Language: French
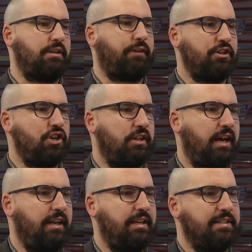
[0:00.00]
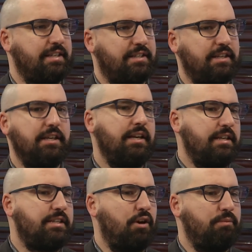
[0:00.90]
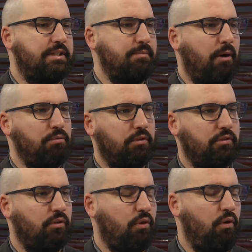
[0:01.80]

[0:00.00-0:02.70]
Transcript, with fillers: régional, c'est un petit monde. donc, on,